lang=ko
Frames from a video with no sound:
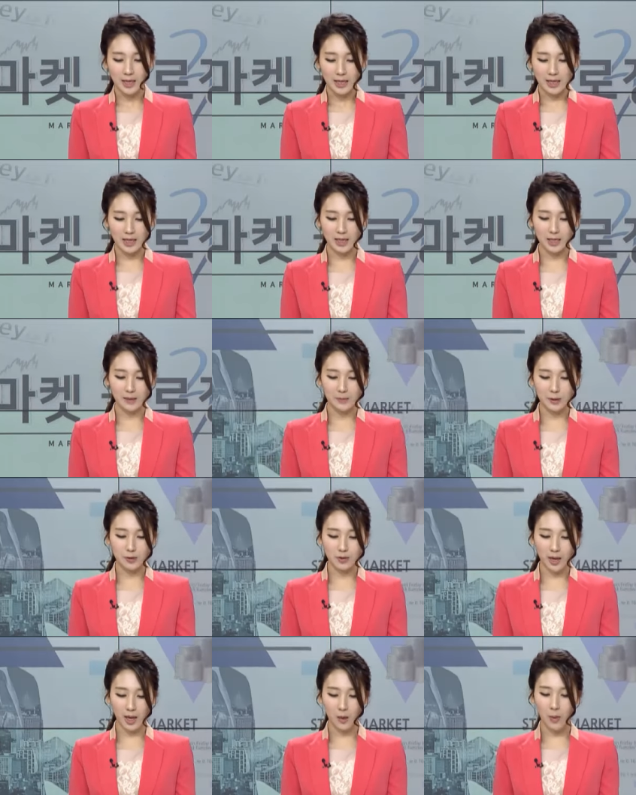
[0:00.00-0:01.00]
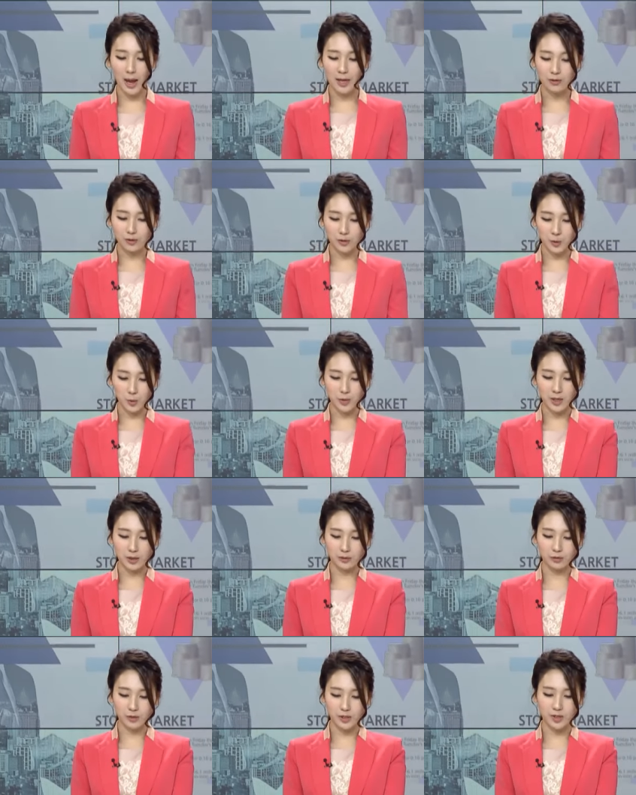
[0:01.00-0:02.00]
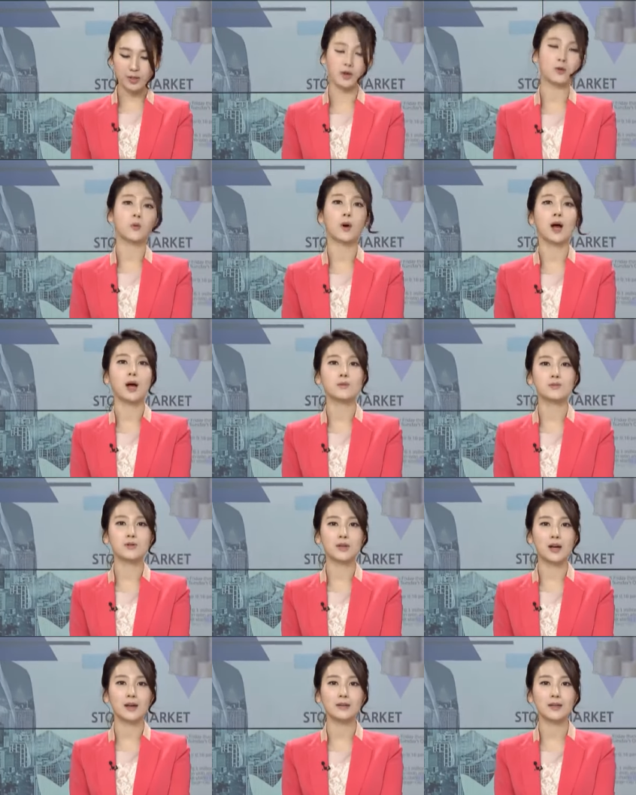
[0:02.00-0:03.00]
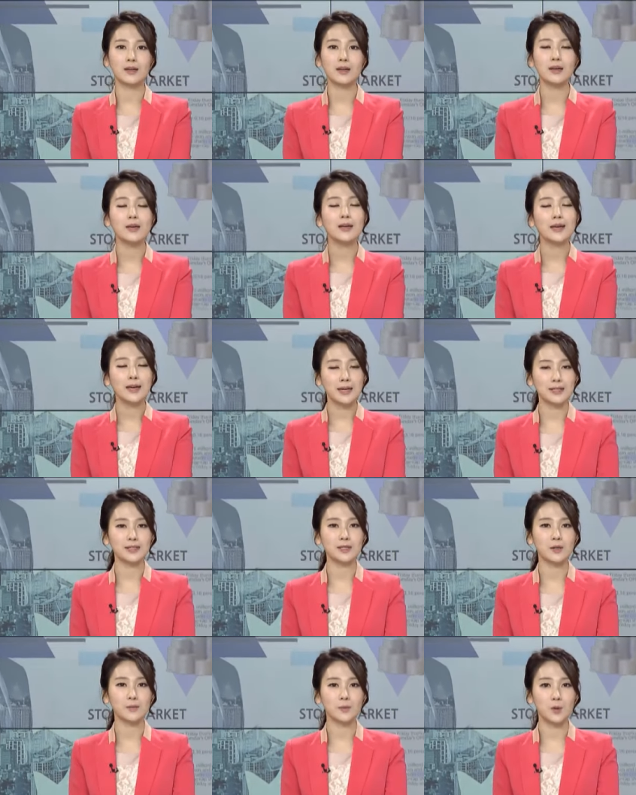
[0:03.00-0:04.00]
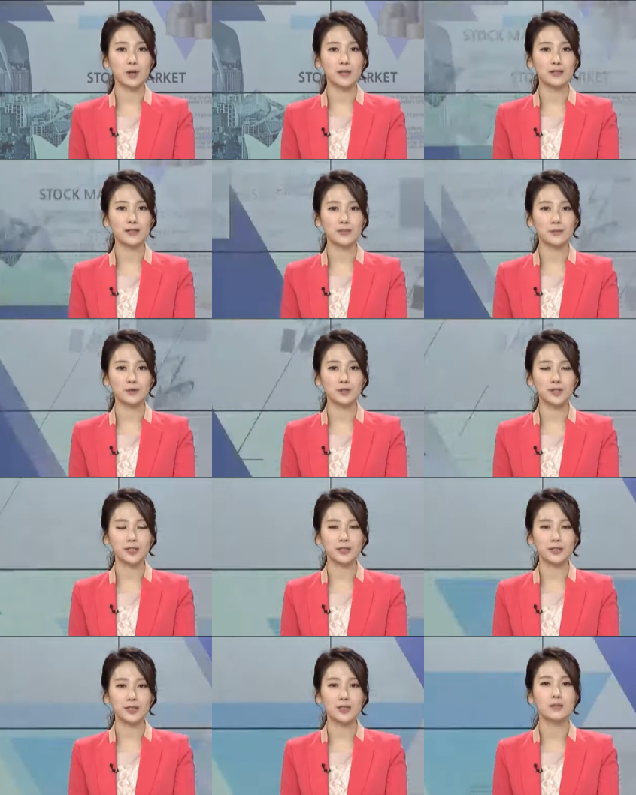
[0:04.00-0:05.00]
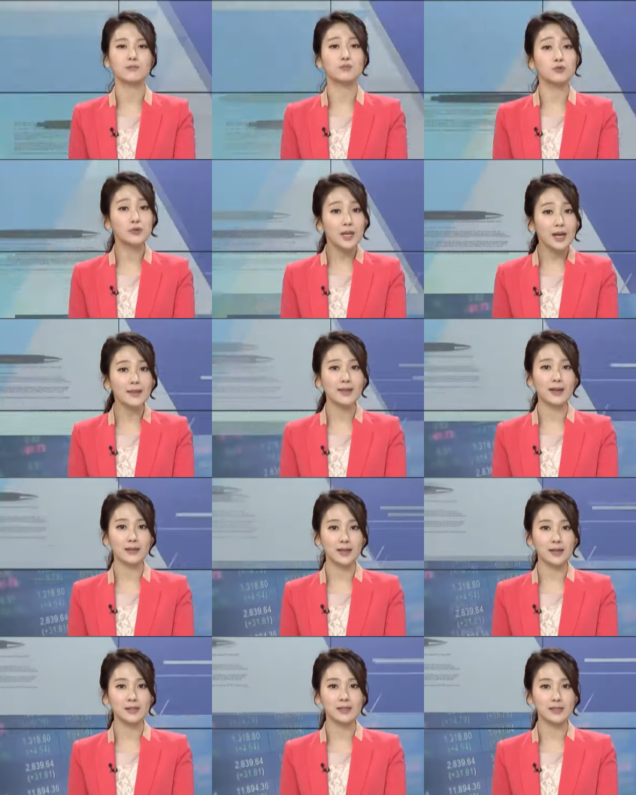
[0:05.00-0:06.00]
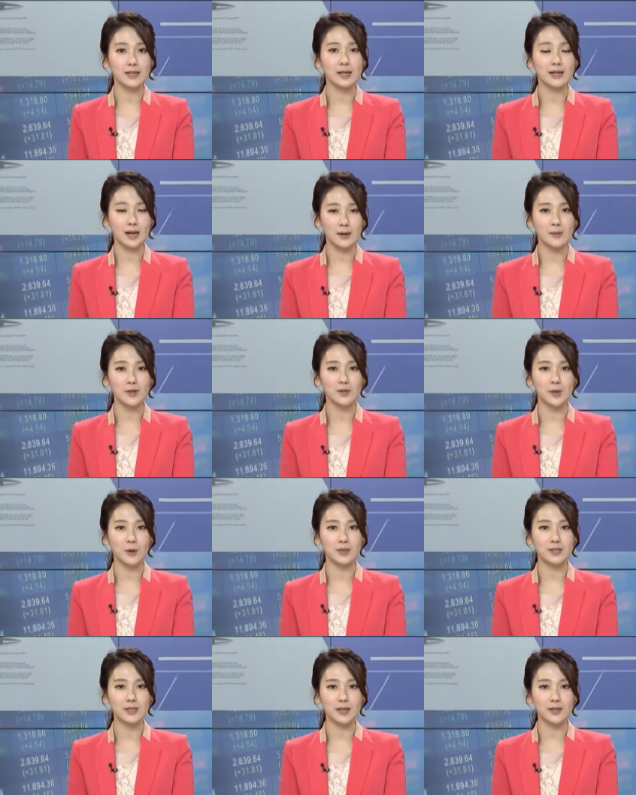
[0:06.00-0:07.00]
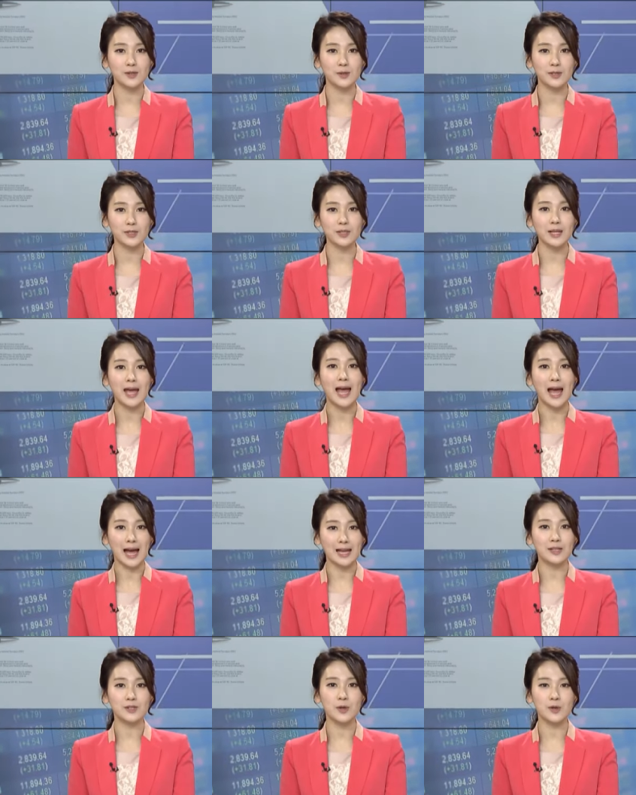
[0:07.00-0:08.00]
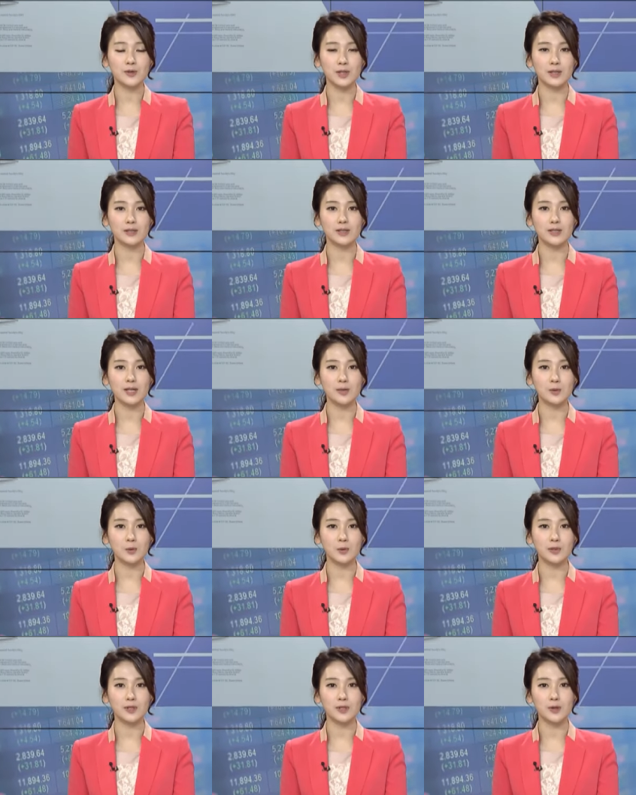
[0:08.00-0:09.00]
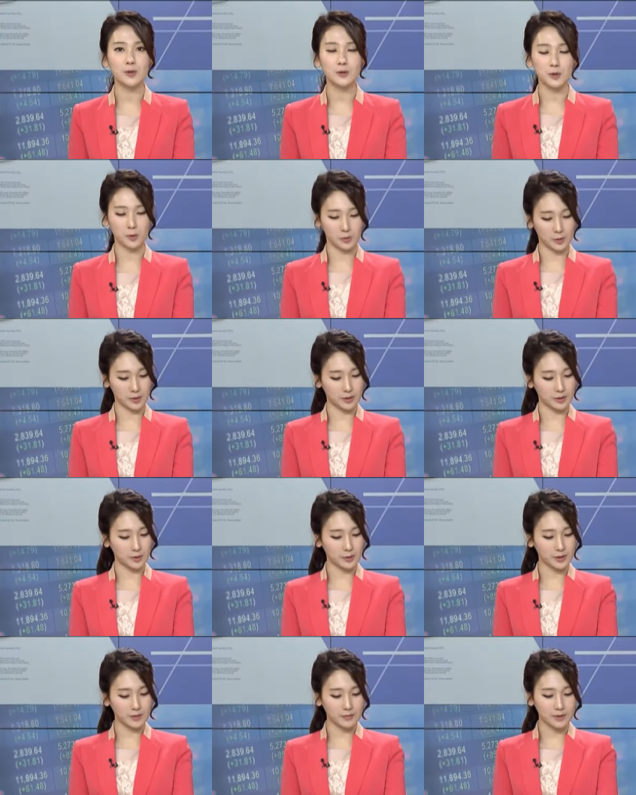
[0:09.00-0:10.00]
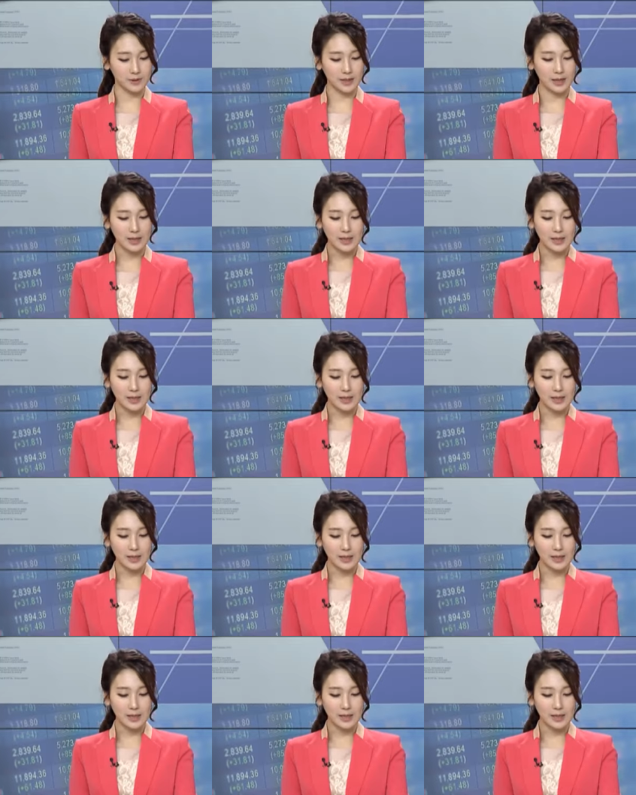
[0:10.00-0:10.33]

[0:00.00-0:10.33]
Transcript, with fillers: 이 미국의 환율 조작국 지정과 북한의 핵실험과 같은 문제들이 무난하게 지나가면서 시장에서는 안정세를 찾고 있는 것으로 보여지고 있습니다.